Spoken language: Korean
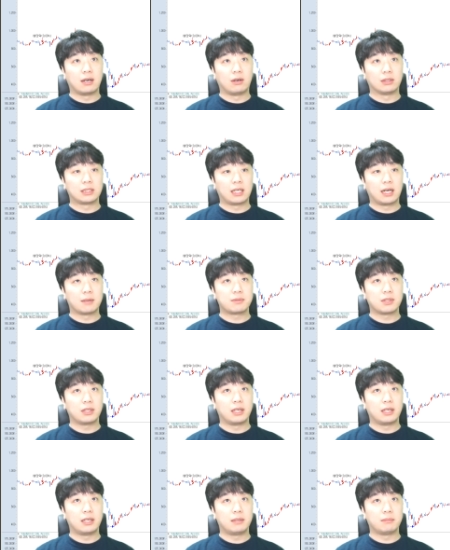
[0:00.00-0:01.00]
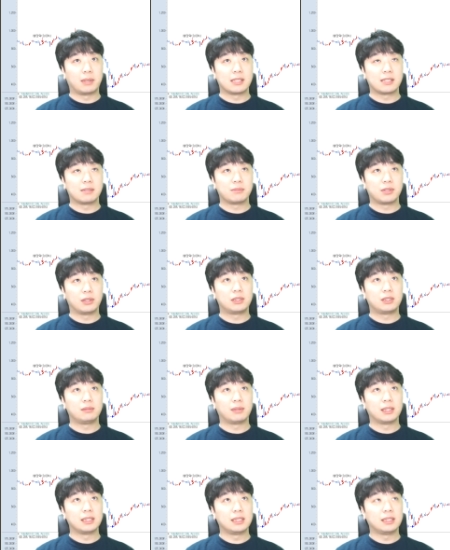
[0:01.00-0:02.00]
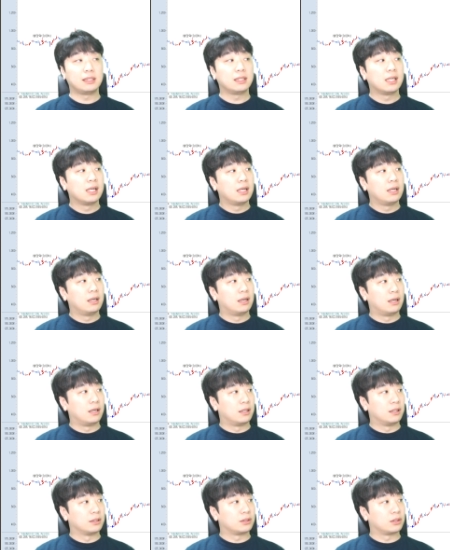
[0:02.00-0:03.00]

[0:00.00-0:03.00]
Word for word: 어, 제가 앞선에 말씀드렸지만은 어,